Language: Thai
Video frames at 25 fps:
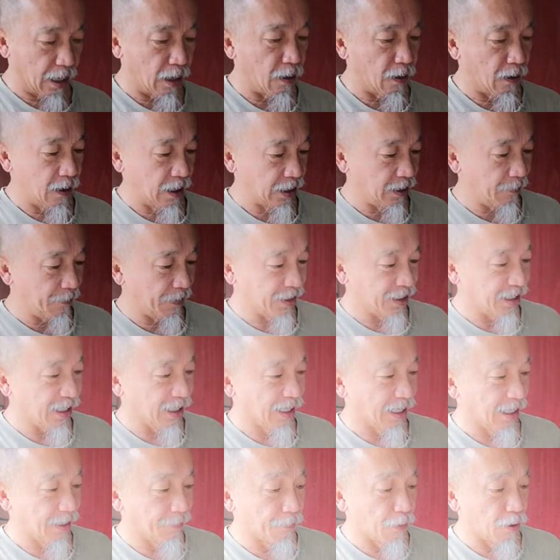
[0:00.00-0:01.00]
อันนี่เป็นก
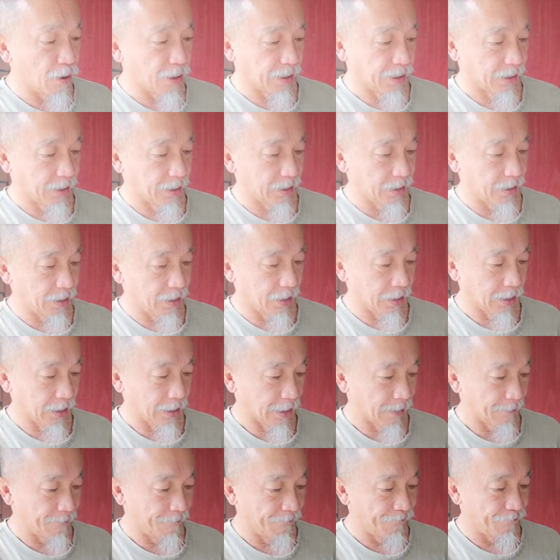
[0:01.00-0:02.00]
ลิ่นเลมอนนะ
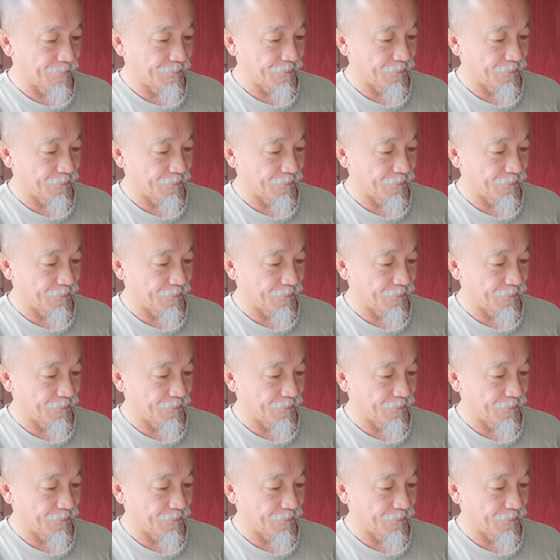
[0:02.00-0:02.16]
ครับ